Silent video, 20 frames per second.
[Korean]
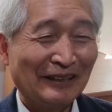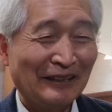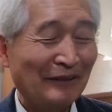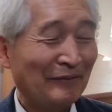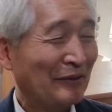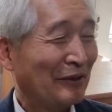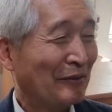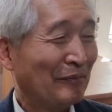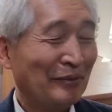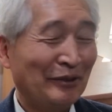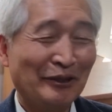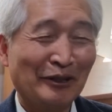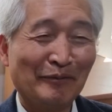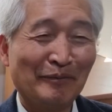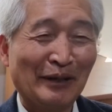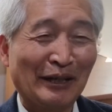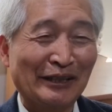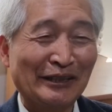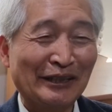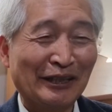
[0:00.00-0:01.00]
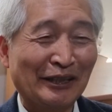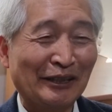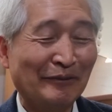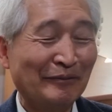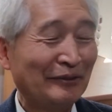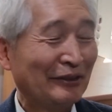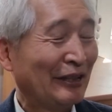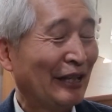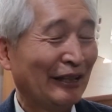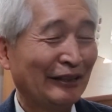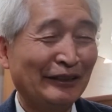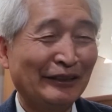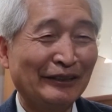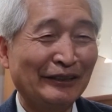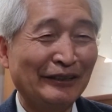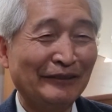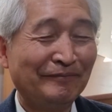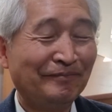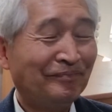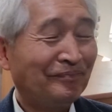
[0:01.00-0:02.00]
사람들이 비겁하기 짝이 없어. 여하튼
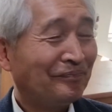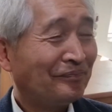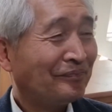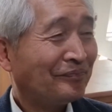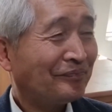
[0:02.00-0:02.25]
그